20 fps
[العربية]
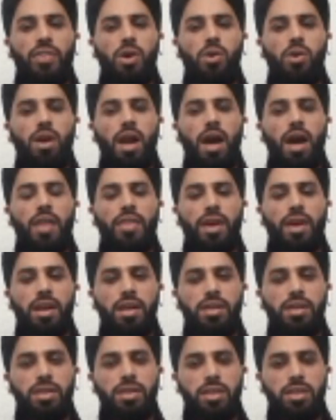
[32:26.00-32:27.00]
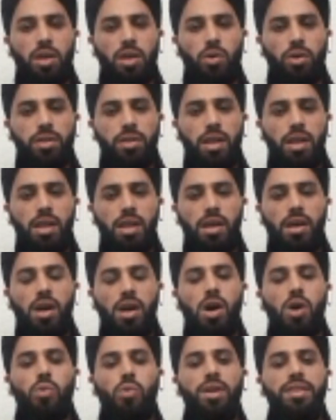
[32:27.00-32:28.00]
الضوء الاخضر للجيش الوطني
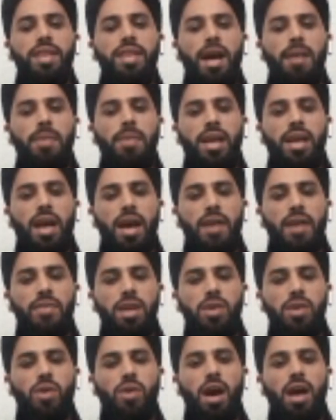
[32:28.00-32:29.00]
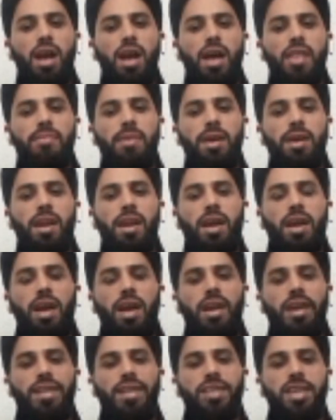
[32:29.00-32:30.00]
والدعم الكافي وانا اضمن
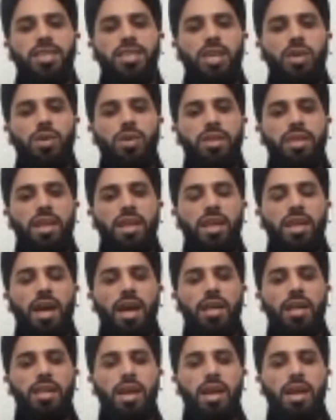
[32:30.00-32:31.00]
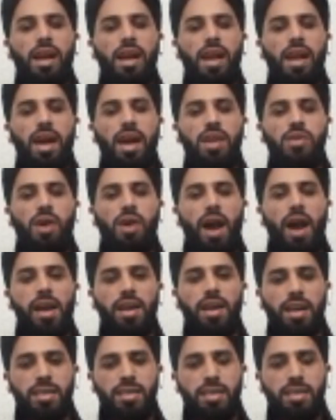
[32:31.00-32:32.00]
لك ان الجيش الوطني قادرا على ان
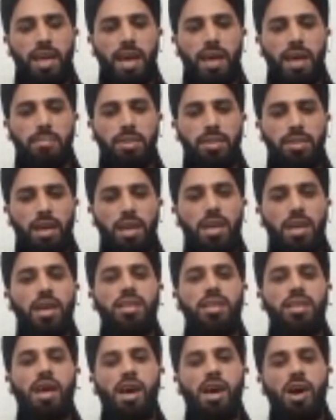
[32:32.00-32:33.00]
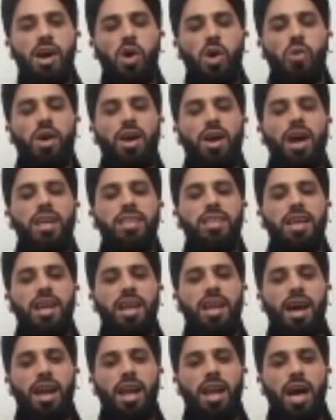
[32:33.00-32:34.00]
يحقق السلام بطريقته
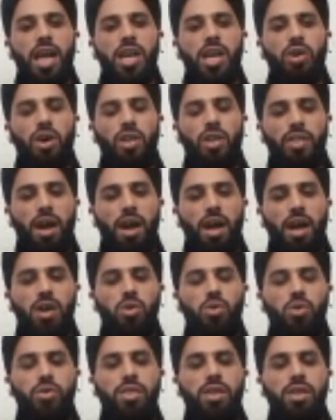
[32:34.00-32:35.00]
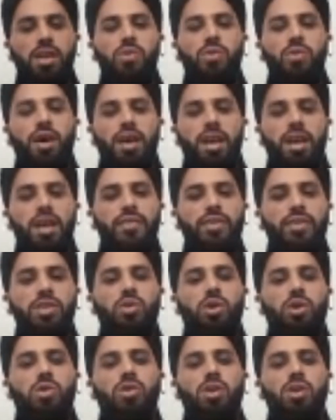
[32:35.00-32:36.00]
وقادرا على ان يخضع الحوثي
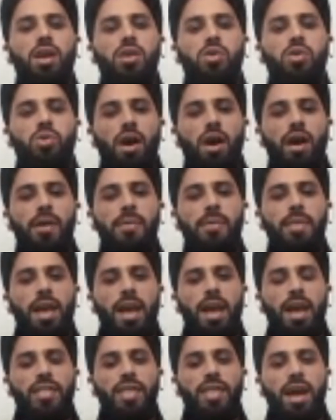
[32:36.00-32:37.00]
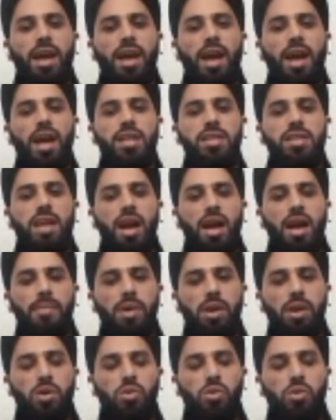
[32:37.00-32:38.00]
وقريفت وكل القوى اذا كان
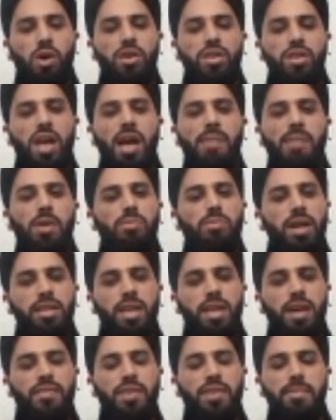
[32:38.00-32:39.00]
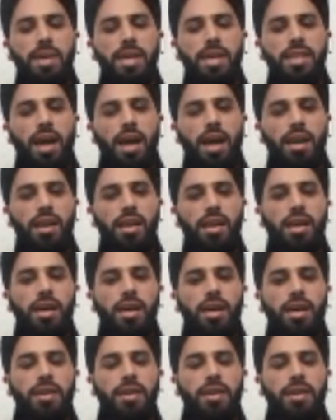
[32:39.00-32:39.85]
صاحب القوى وصاحب المبادره في الميدان.